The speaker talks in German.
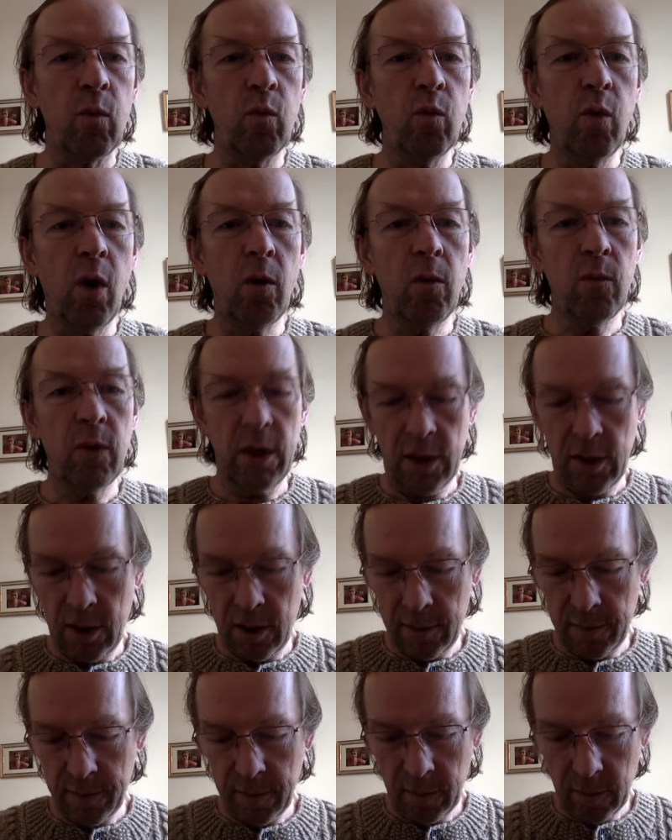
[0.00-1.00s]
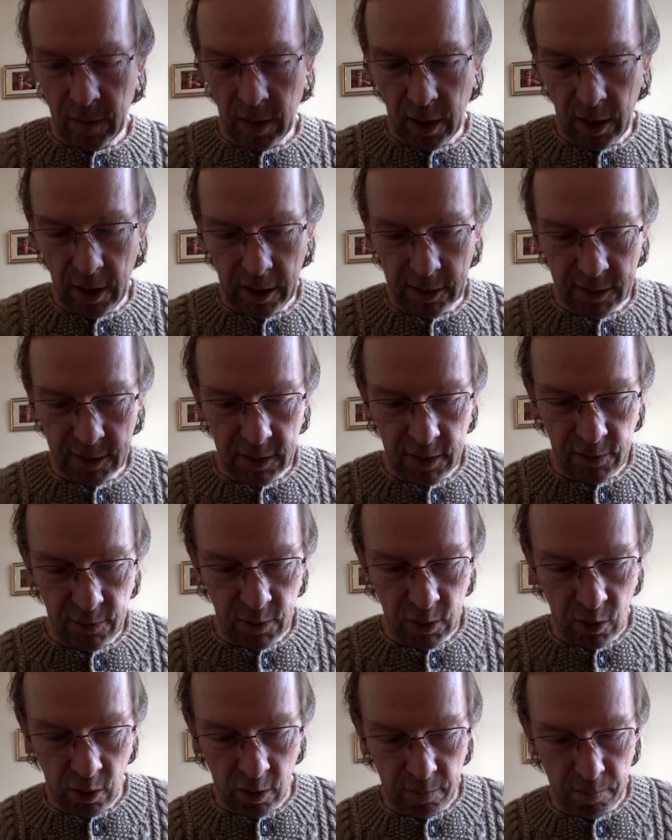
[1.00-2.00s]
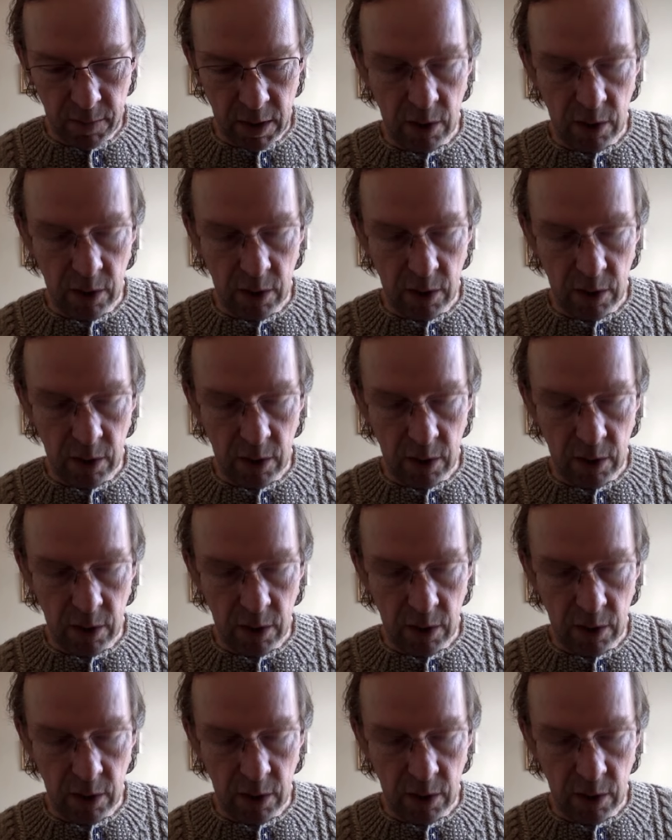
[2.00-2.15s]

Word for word: Warm welcome, herzlich willkommen,